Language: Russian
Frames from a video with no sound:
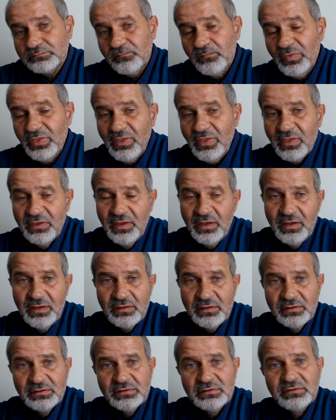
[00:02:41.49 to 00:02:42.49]
Я
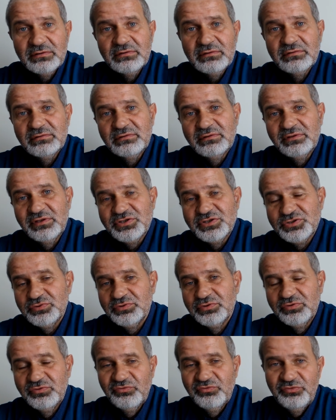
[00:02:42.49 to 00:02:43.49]
э, нашел
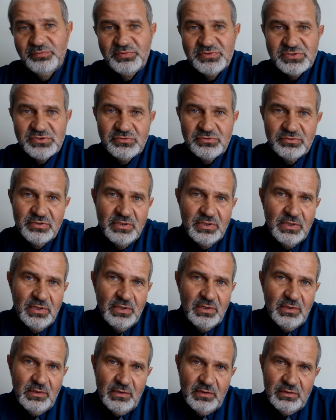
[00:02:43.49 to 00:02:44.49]
эту выписку
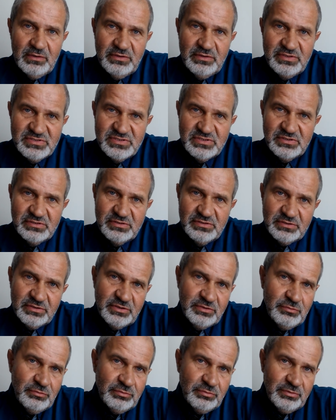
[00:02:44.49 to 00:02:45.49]
из
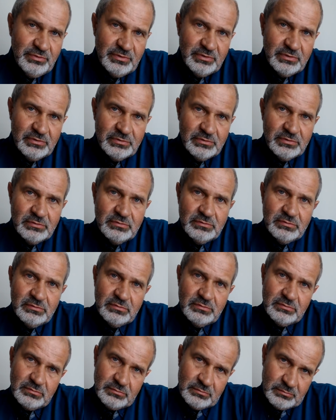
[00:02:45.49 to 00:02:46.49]
ЕГРЮ, э,
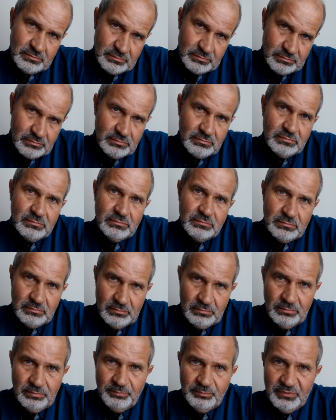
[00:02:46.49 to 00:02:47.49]

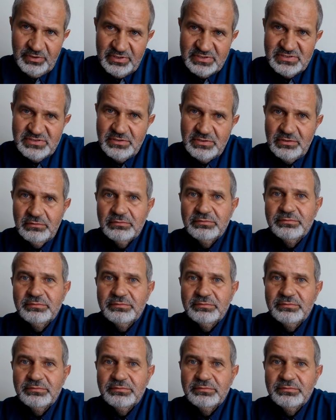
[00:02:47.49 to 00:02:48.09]
показал